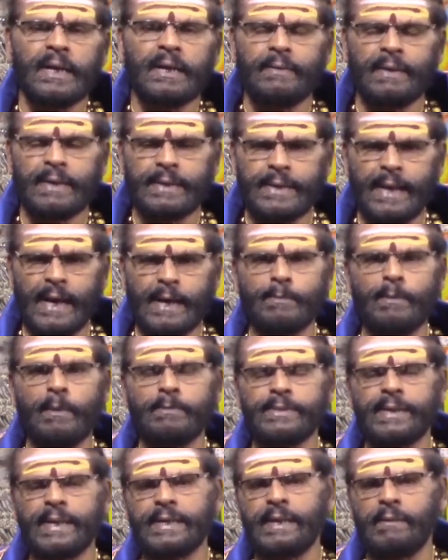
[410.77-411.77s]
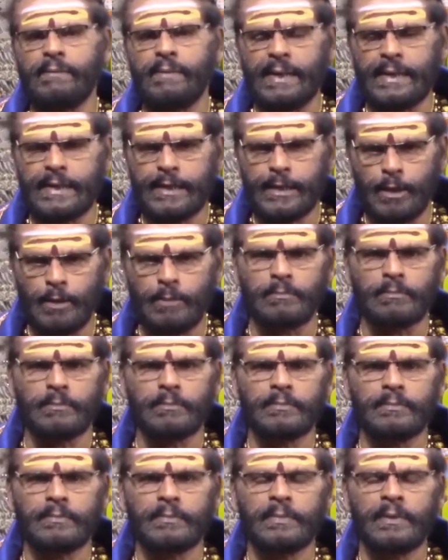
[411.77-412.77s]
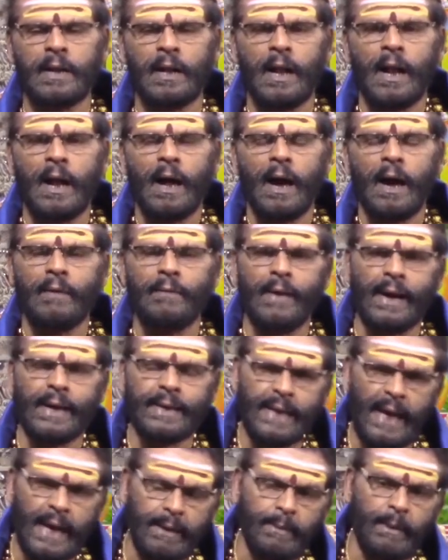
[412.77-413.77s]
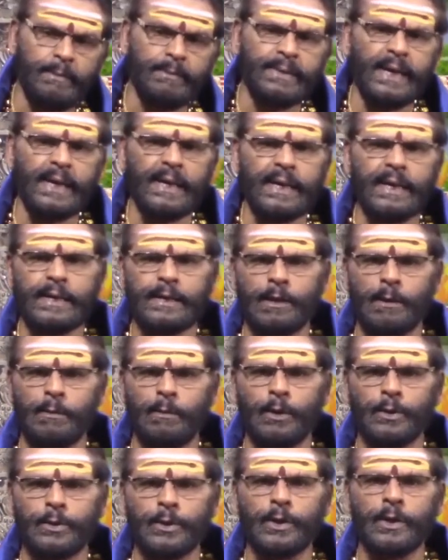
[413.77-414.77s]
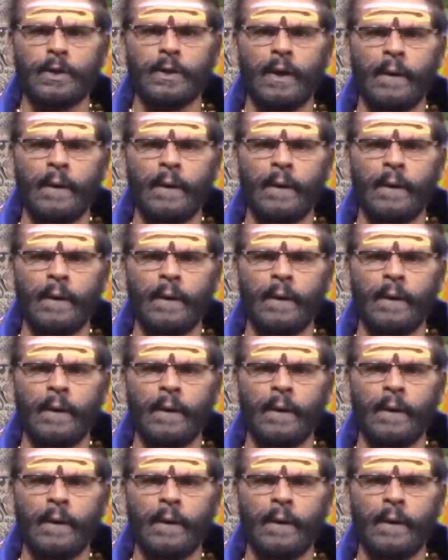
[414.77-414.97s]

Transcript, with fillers: எனவே தர்மம் செய்ய வேண்டும் அவ்வாறு தர்மம் செய்கின்ற பொழுது